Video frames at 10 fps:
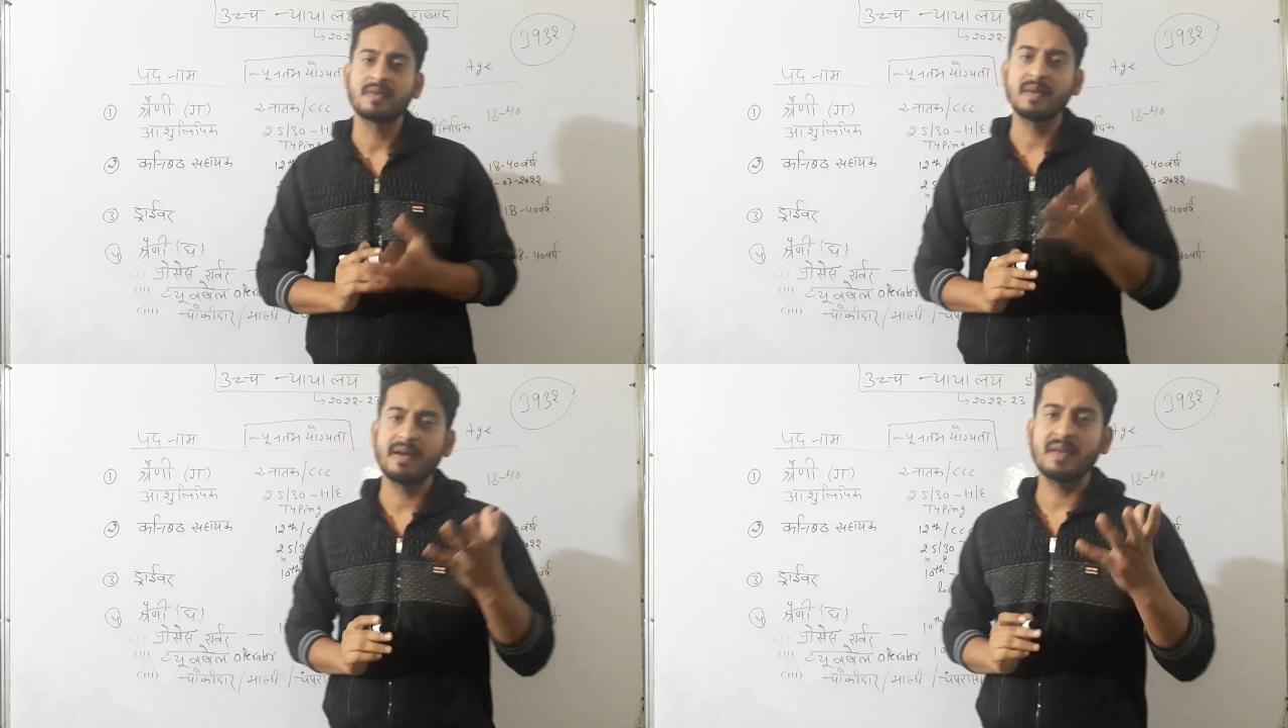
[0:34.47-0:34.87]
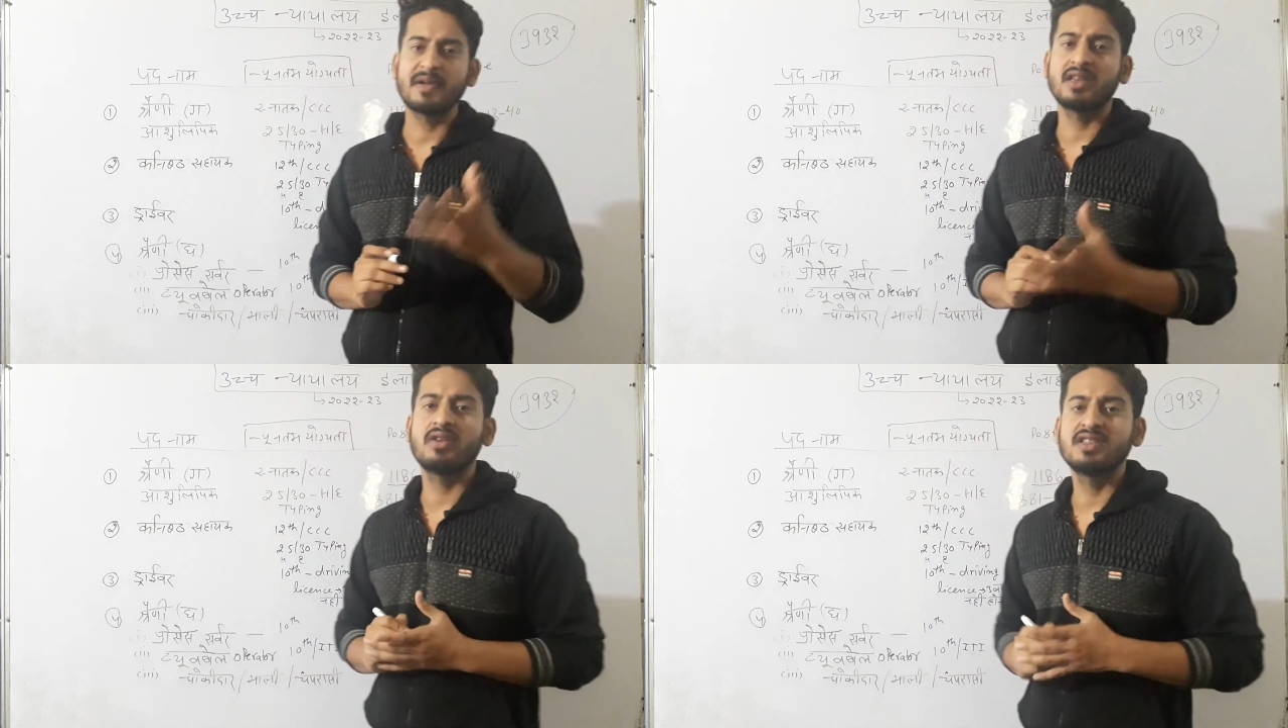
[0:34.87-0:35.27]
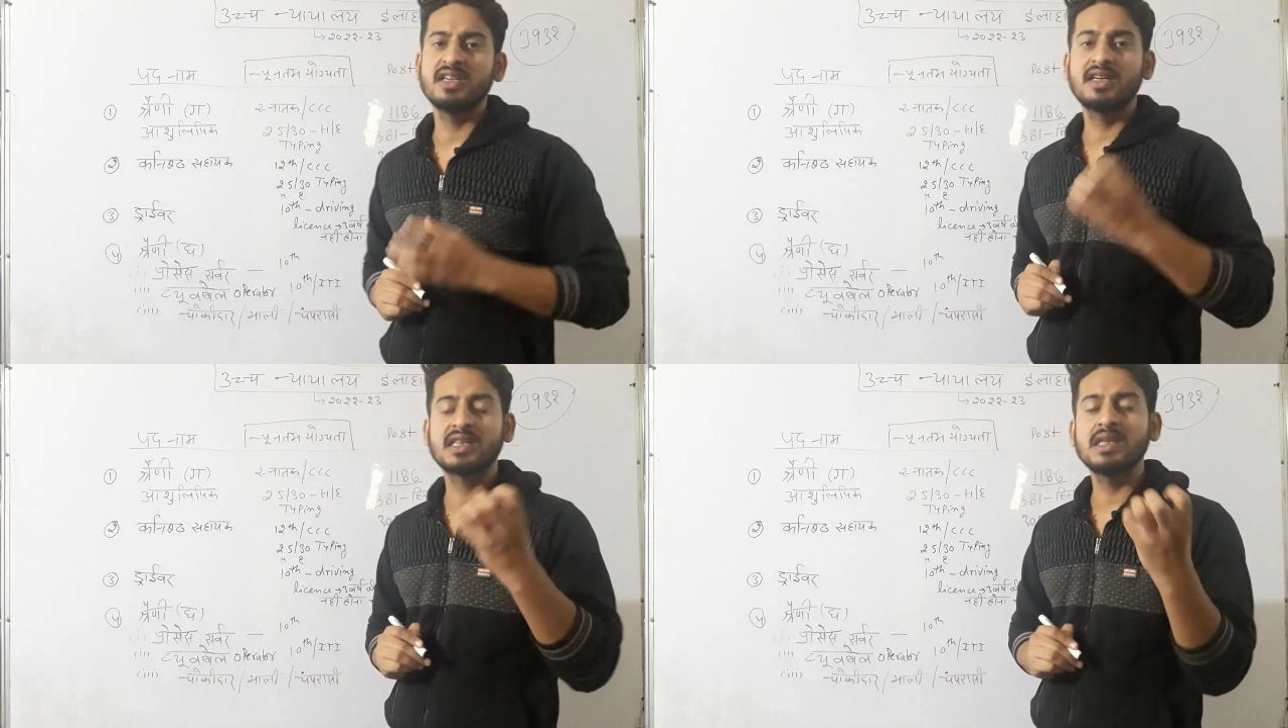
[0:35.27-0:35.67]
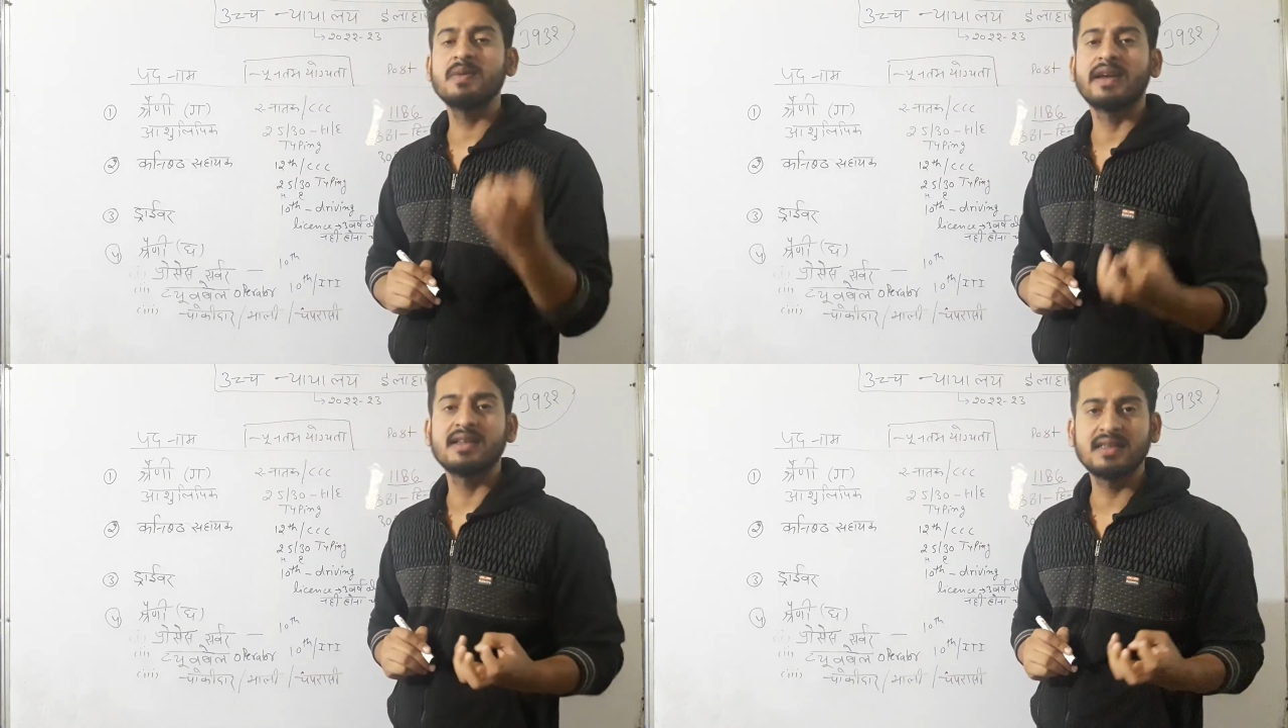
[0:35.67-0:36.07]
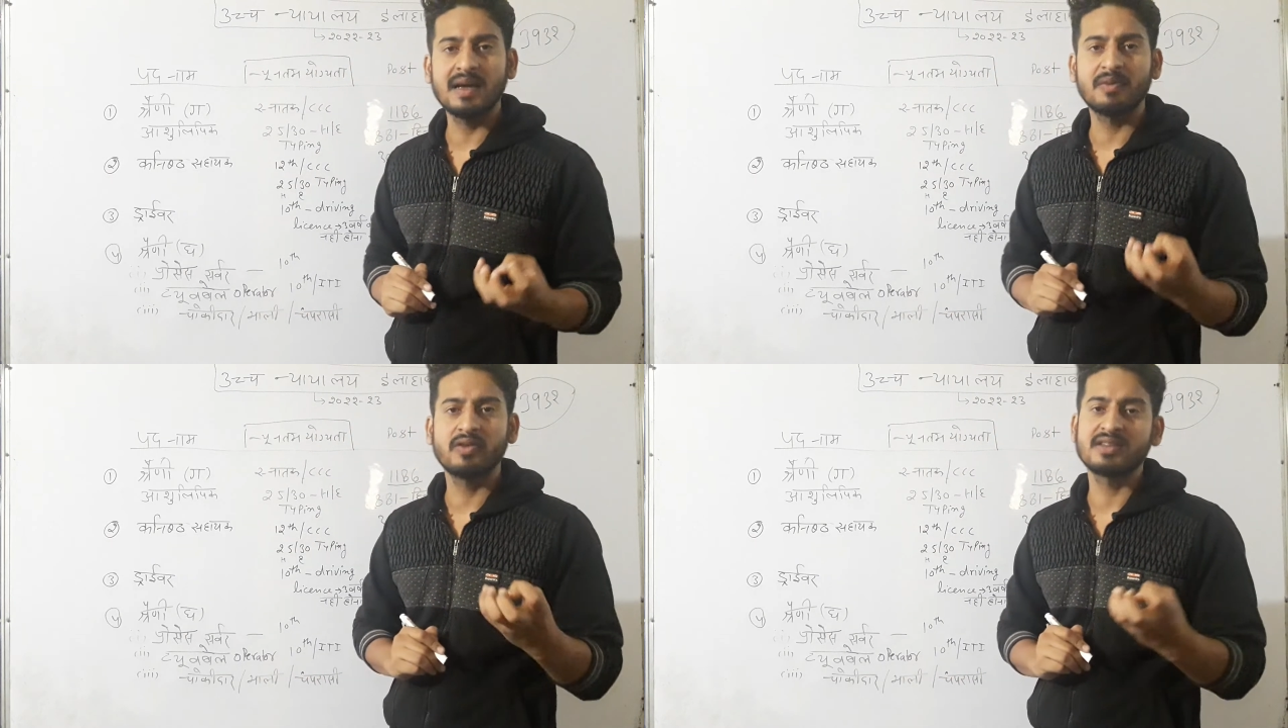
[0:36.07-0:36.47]
सबसे पहले पता होना चाहिए कितनी वैकेंसी
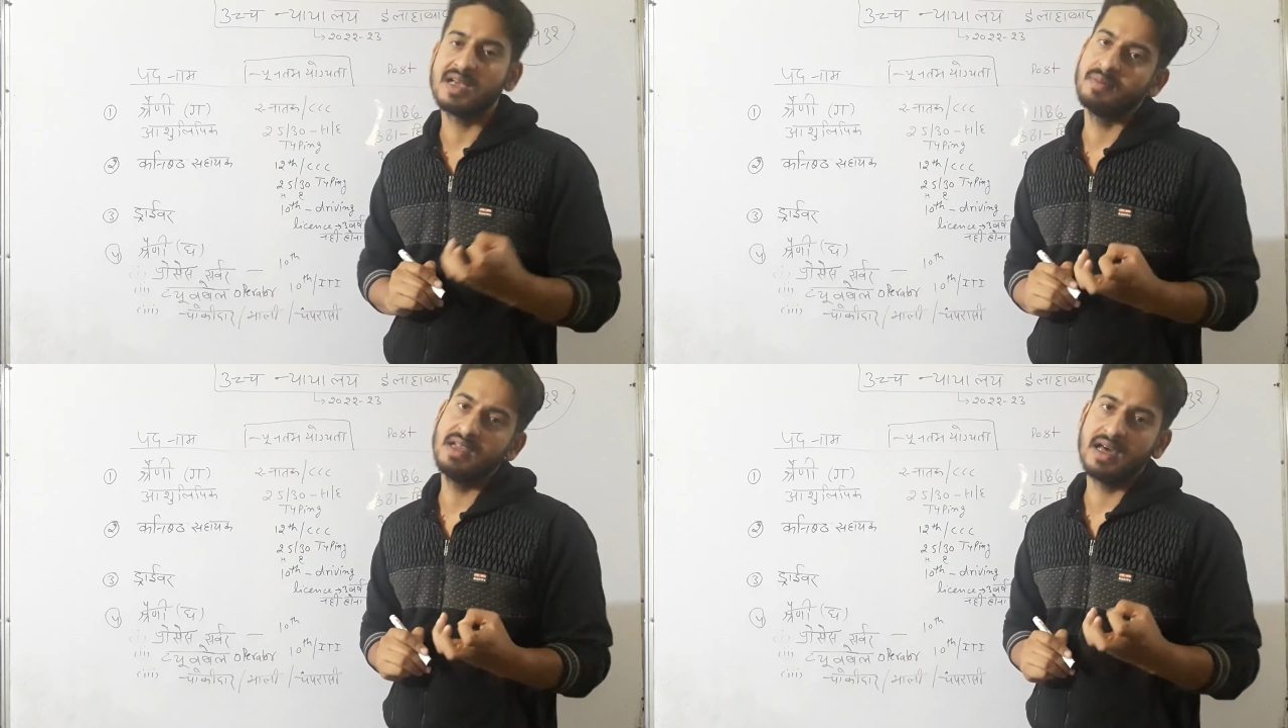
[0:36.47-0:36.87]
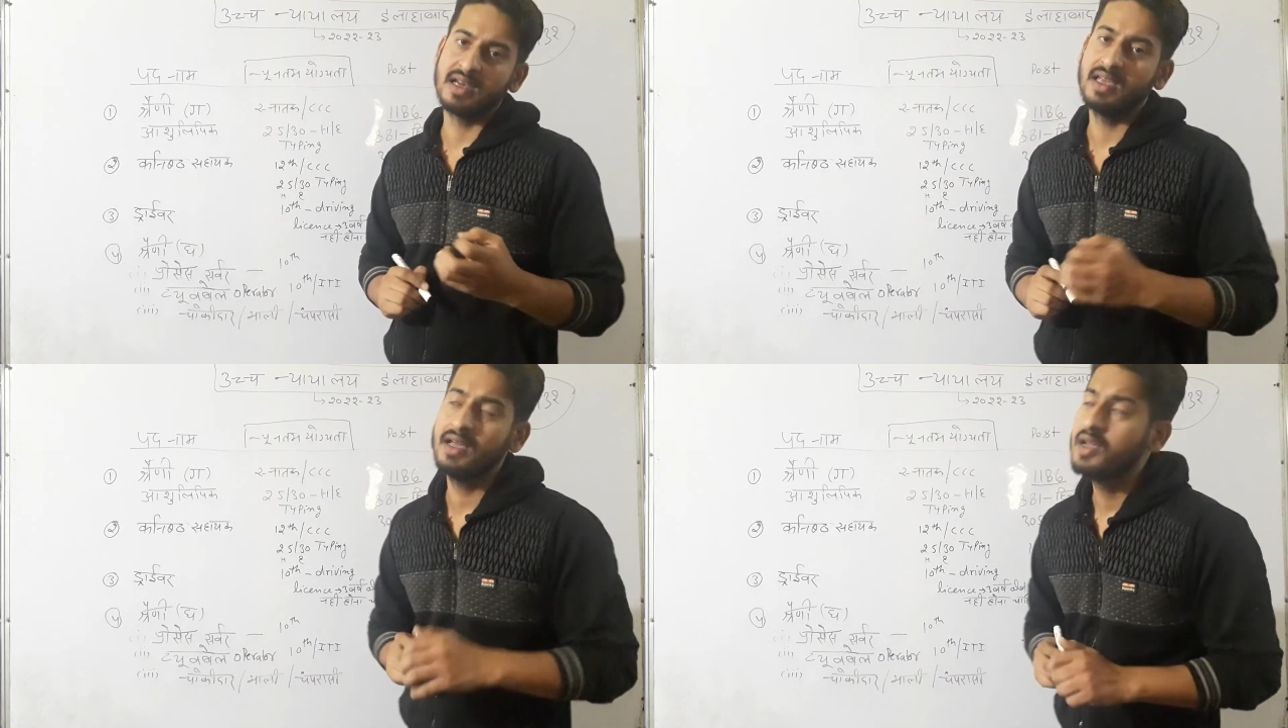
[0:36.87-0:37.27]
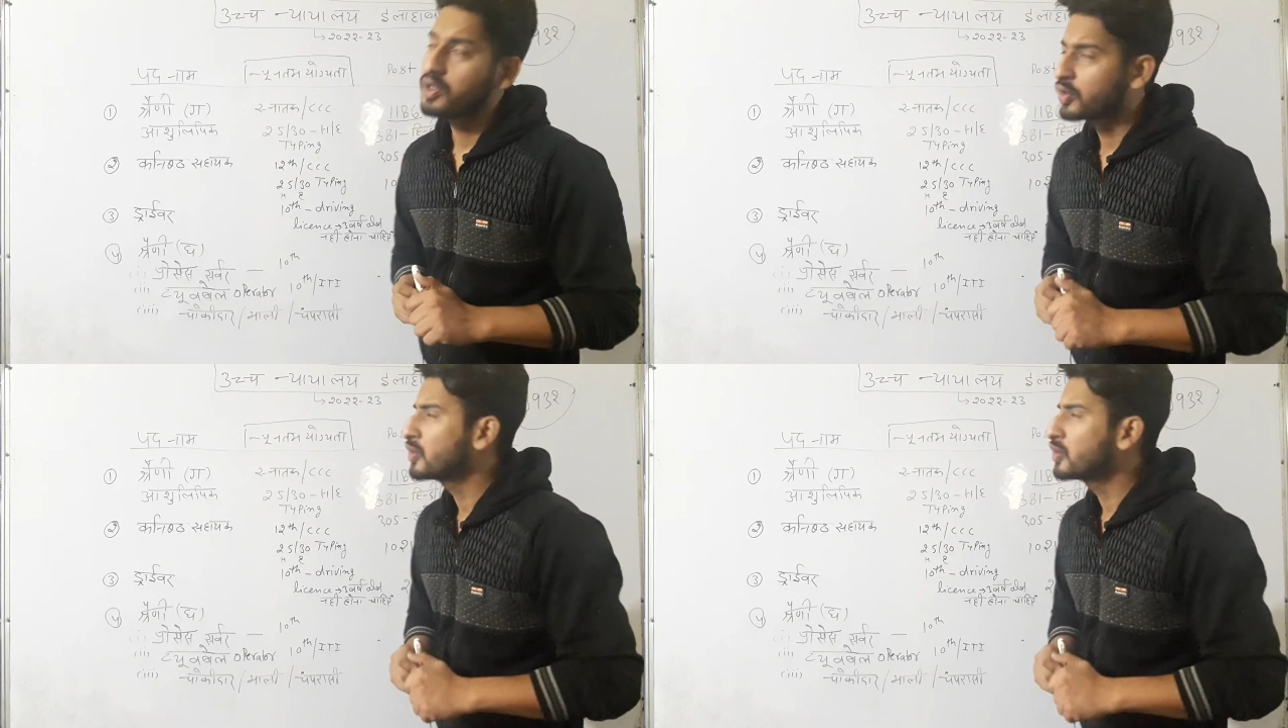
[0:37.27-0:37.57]
आप लोगों के सामने आ रही है तो